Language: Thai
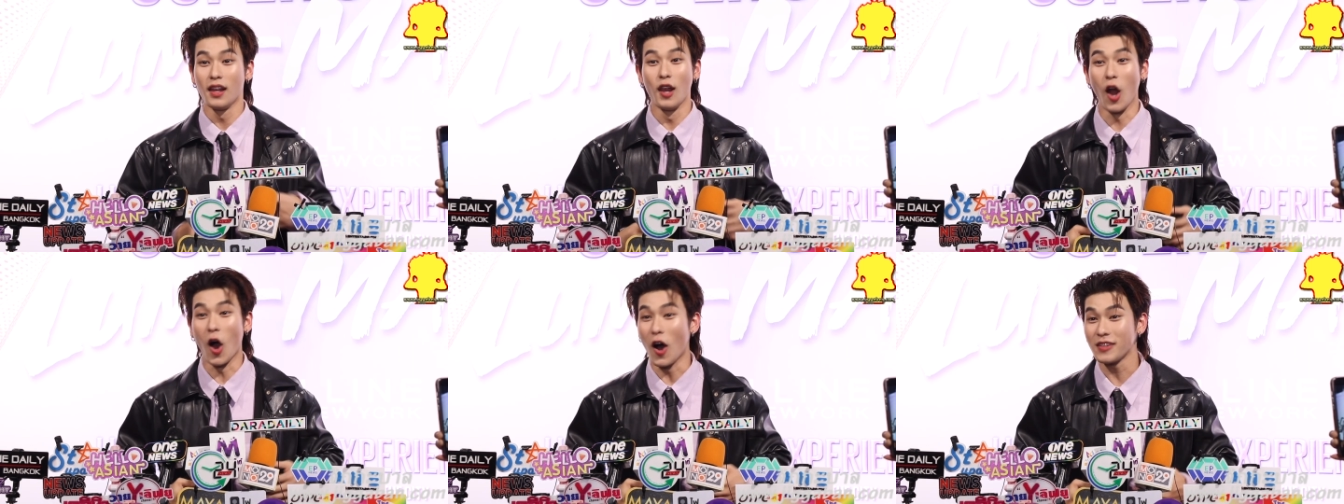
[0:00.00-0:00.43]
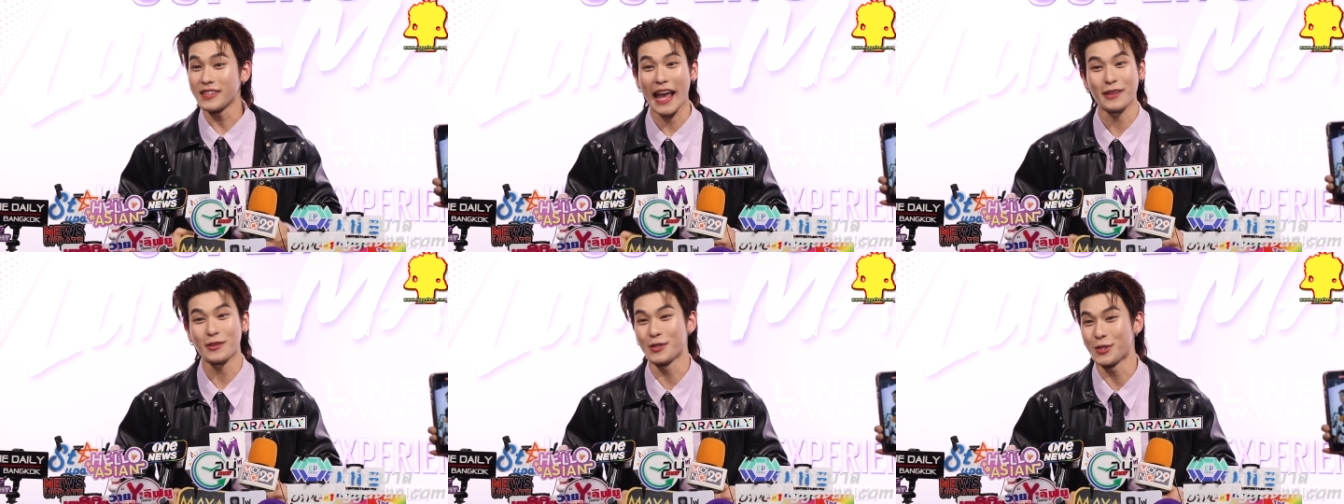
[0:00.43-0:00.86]
ล้อแส
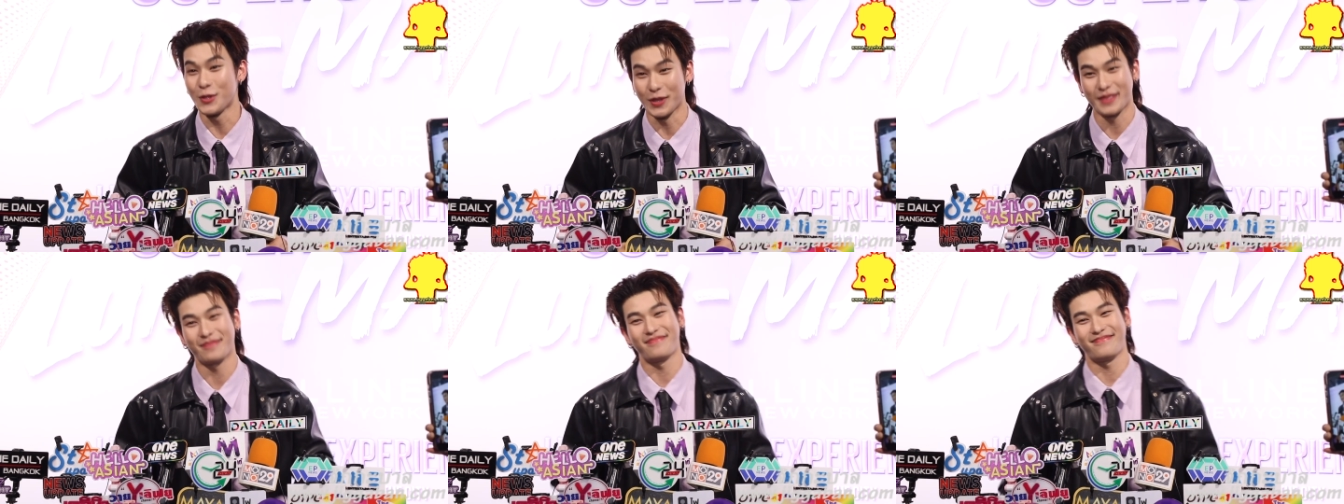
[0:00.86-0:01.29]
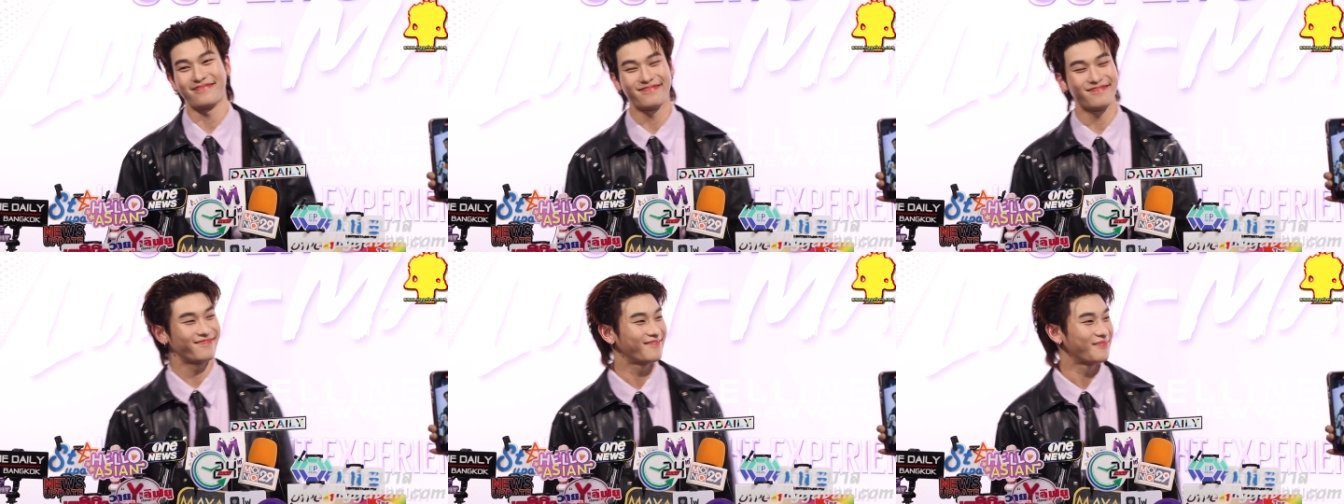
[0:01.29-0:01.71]
งสุ
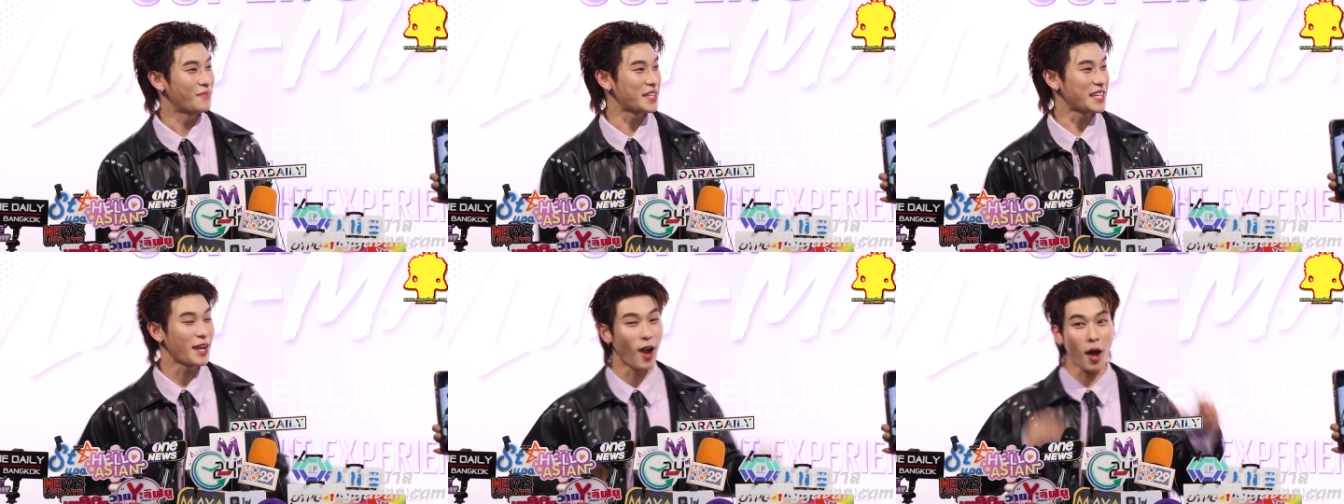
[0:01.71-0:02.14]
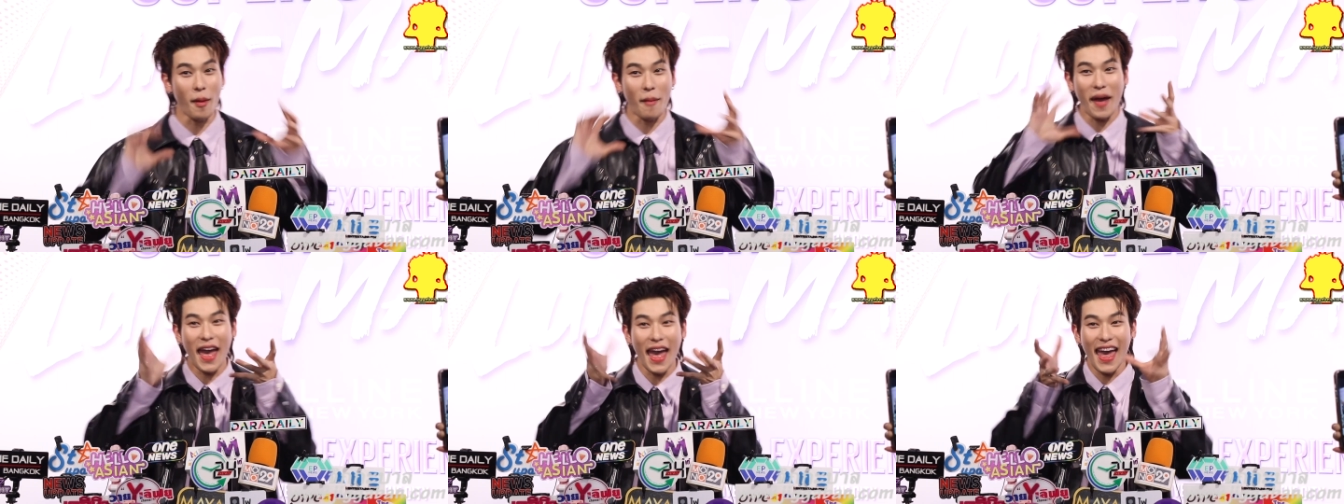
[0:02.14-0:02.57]
ดๆไม่ใช่ล้อแบบ
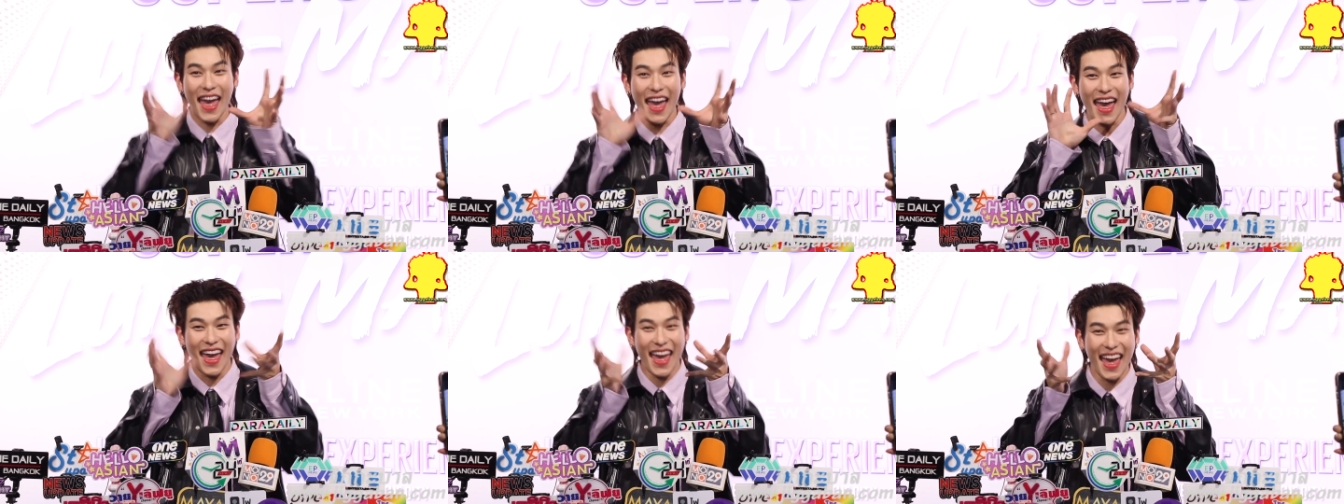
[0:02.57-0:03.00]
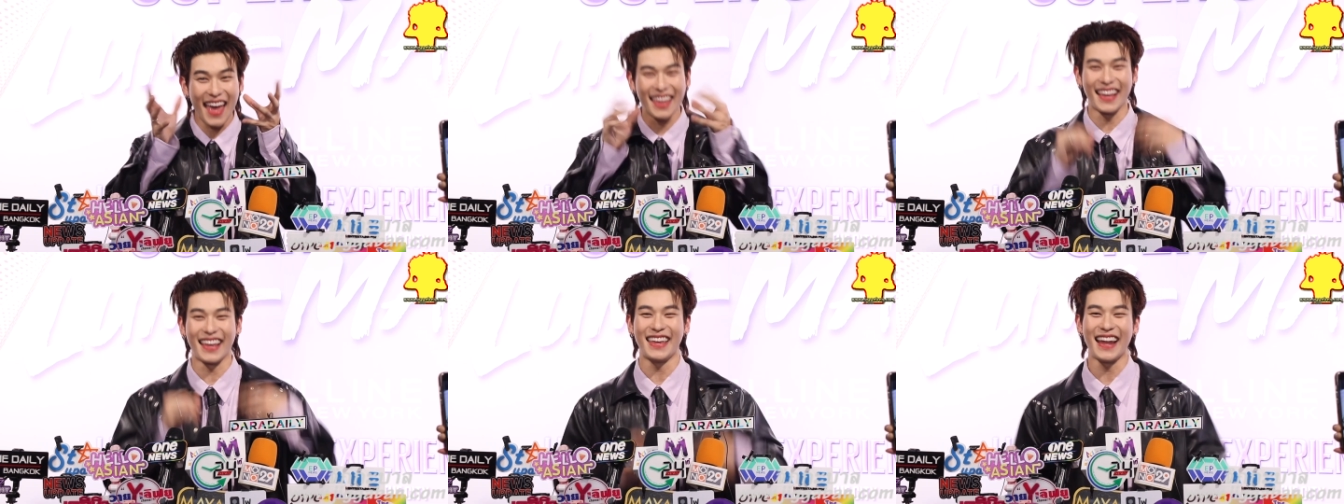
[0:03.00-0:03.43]
แอะแอะแอะ
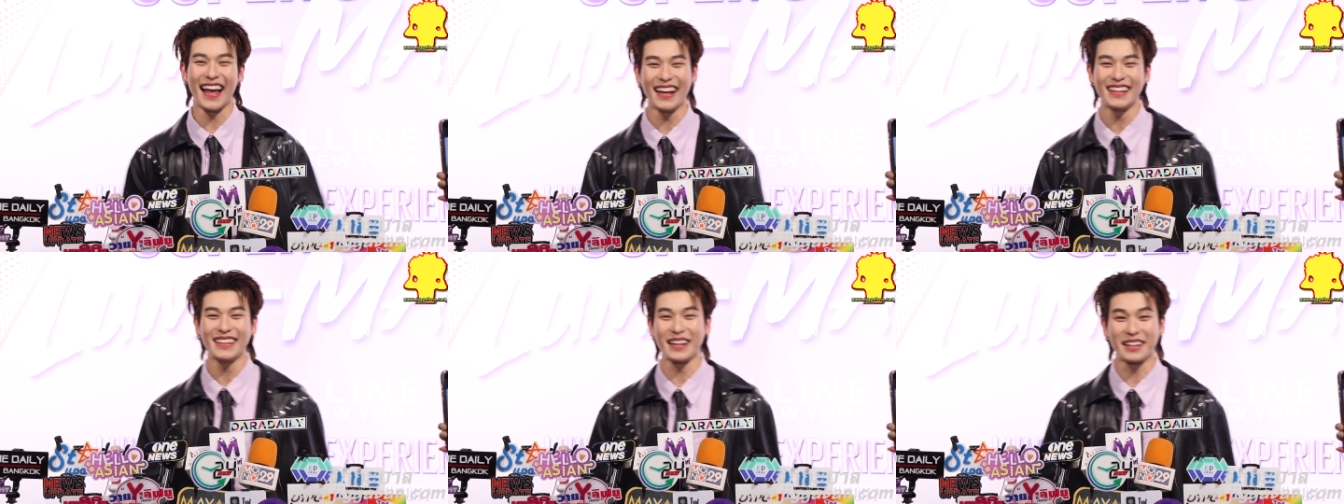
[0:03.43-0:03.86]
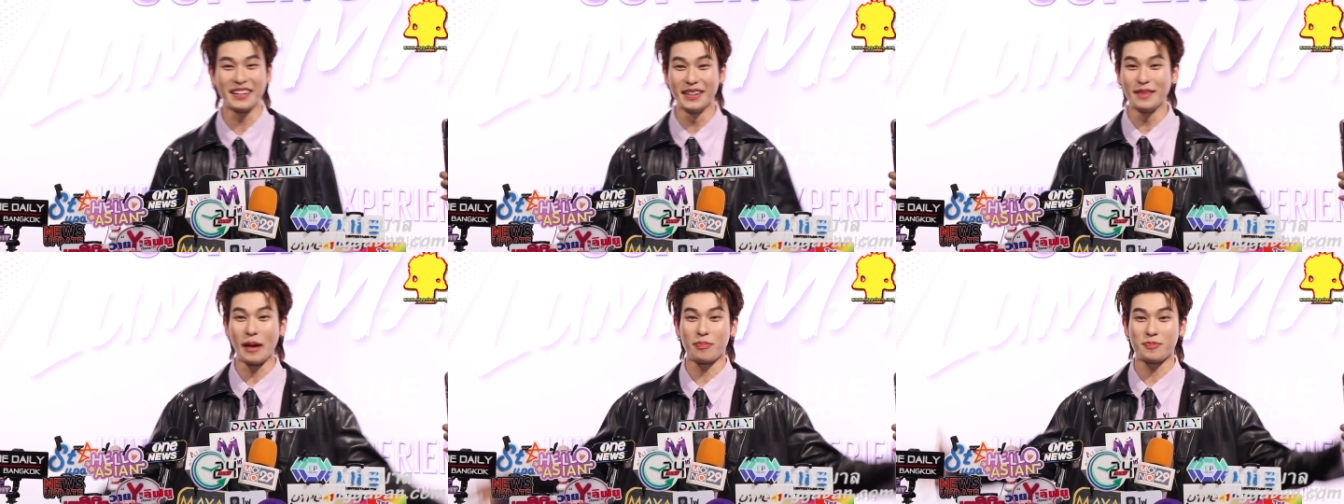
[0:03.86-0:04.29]
อย่างนี้นะ แต่คือ
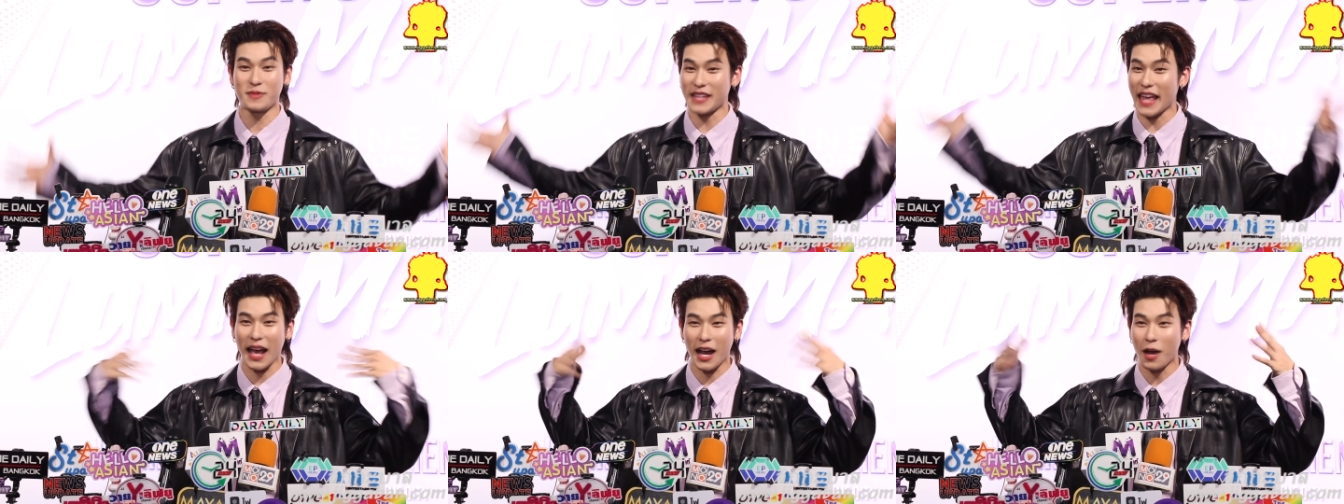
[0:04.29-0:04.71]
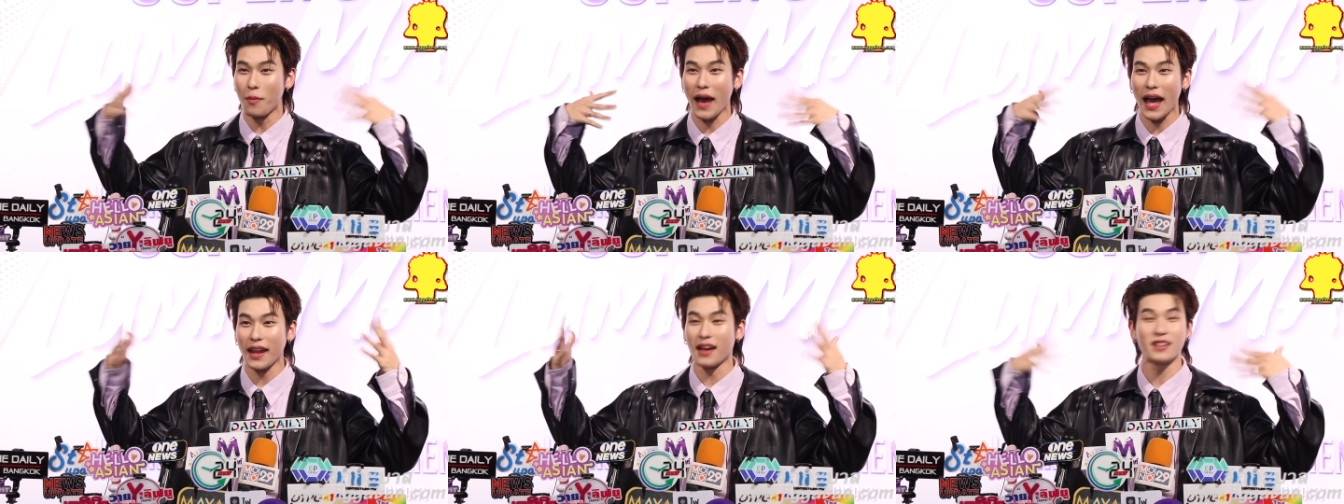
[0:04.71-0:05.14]
แบบแสงเข้า
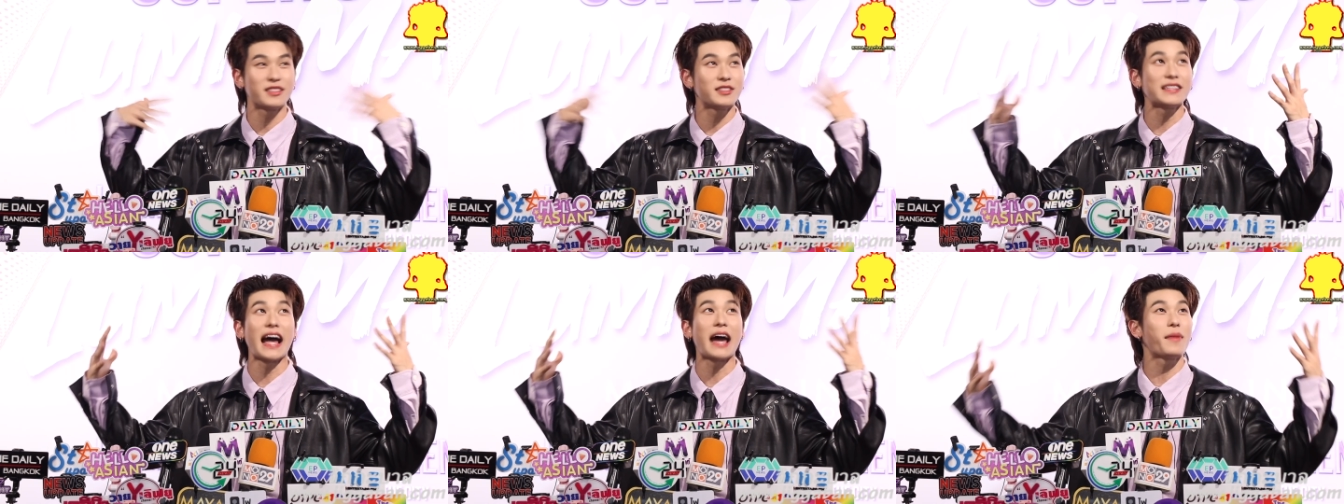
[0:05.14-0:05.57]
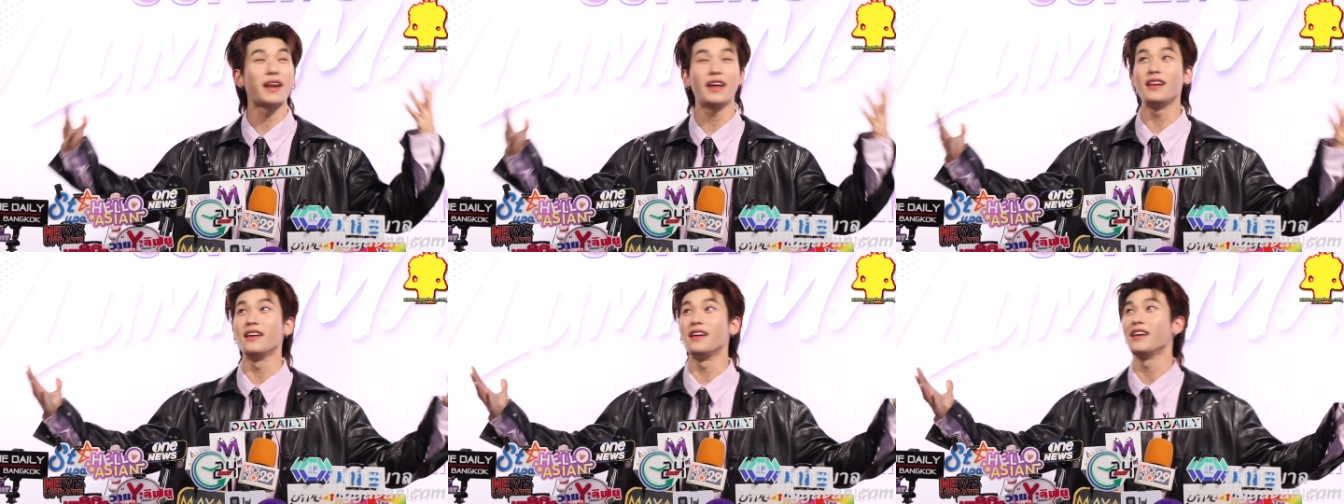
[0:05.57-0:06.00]
มาเนี่ยสาดมา
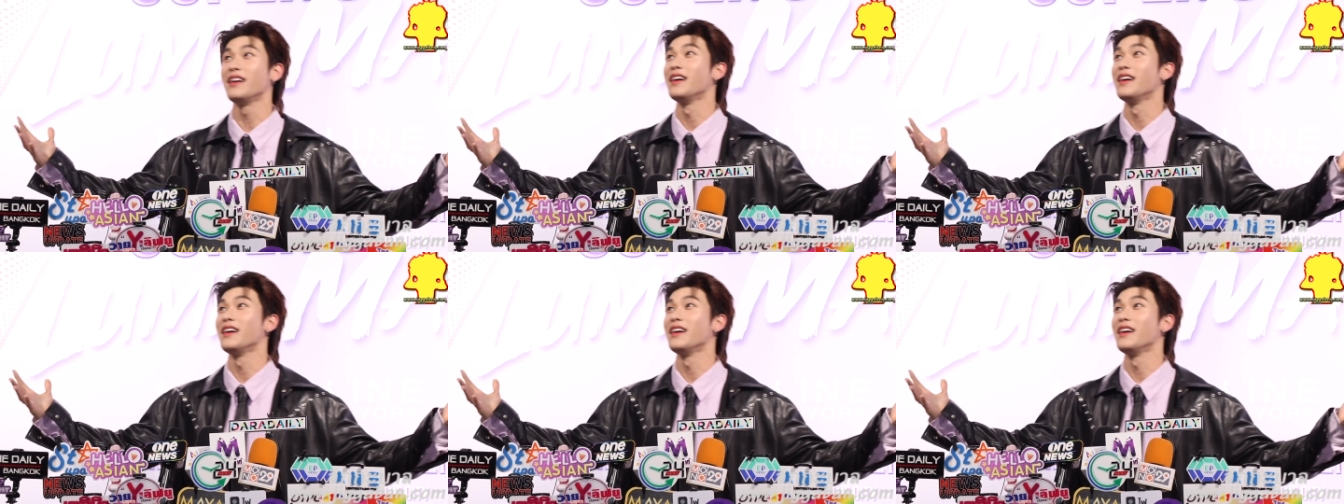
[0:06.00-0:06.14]
ได้เลย